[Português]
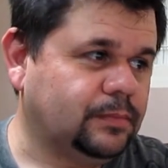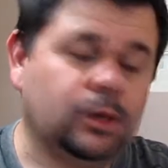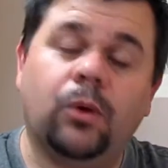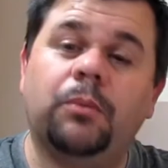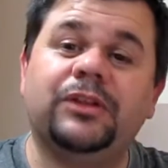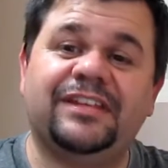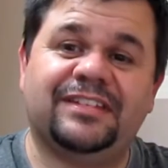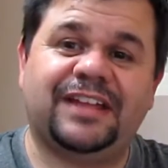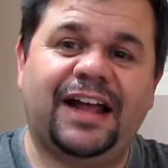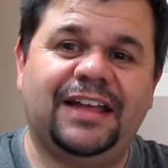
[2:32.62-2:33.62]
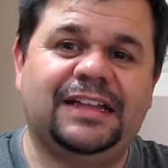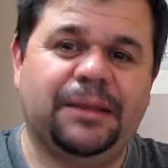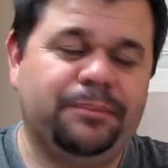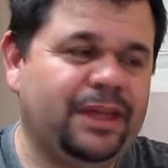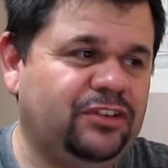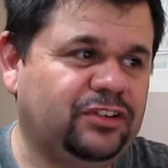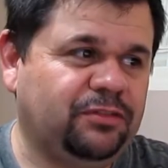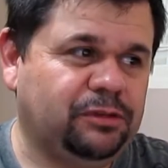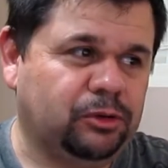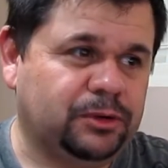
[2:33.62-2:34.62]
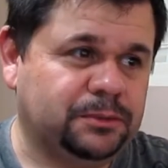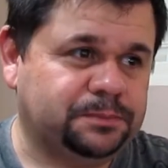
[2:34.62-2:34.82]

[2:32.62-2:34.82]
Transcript: Como destaque na Beija-Flor.